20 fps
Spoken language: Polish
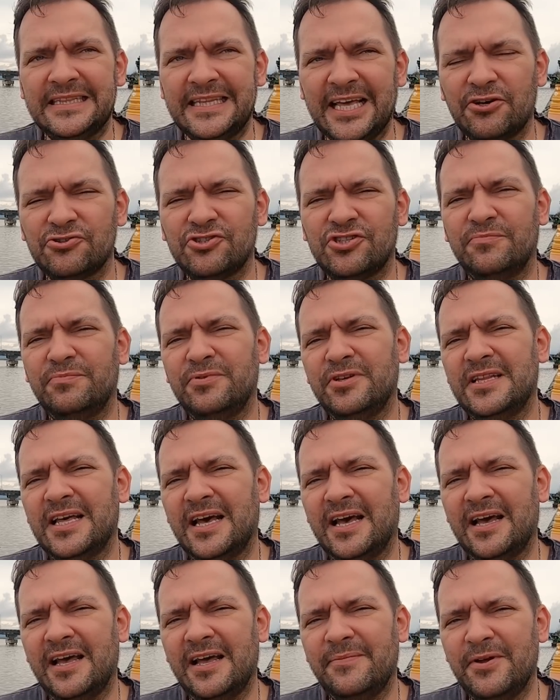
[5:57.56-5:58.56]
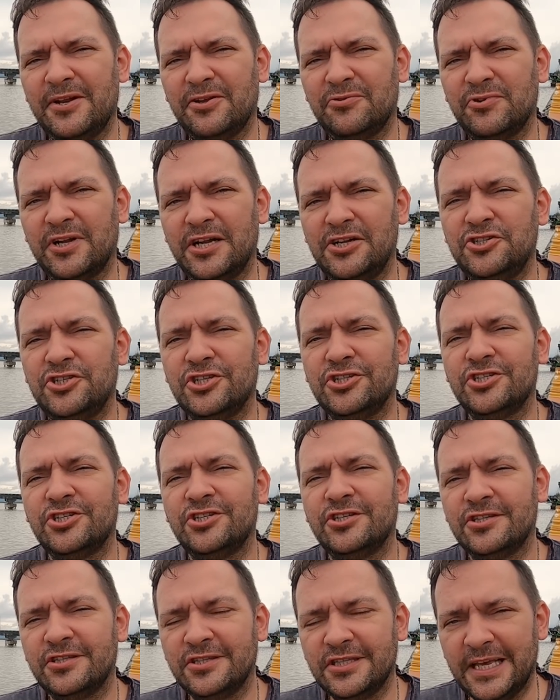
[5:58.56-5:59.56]
Te osoby na emeryturę
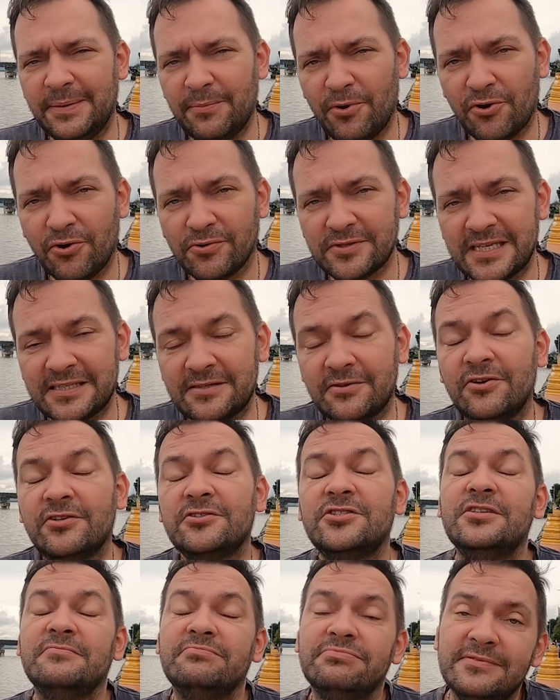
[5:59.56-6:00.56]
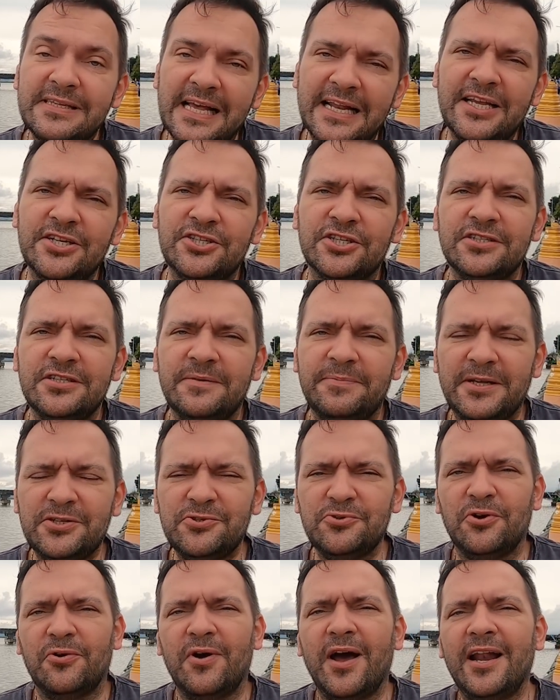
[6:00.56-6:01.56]
liczyć nie mogą, znaczy zależy gdzie
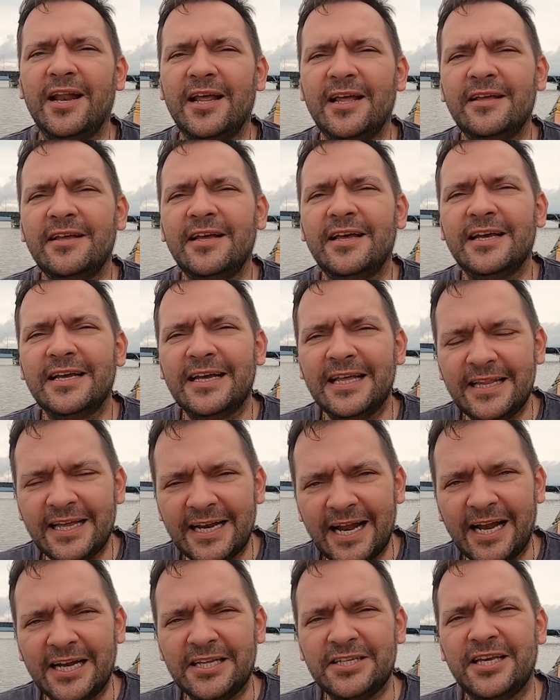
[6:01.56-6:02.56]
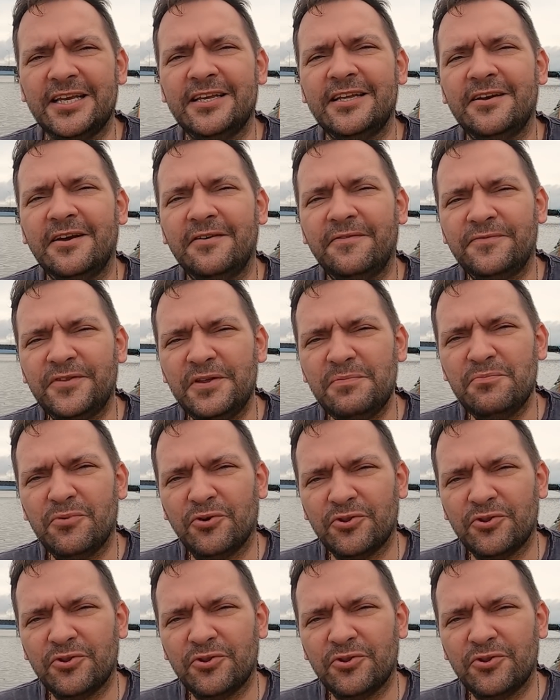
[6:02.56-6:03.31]
pracują, ale generalnie w tym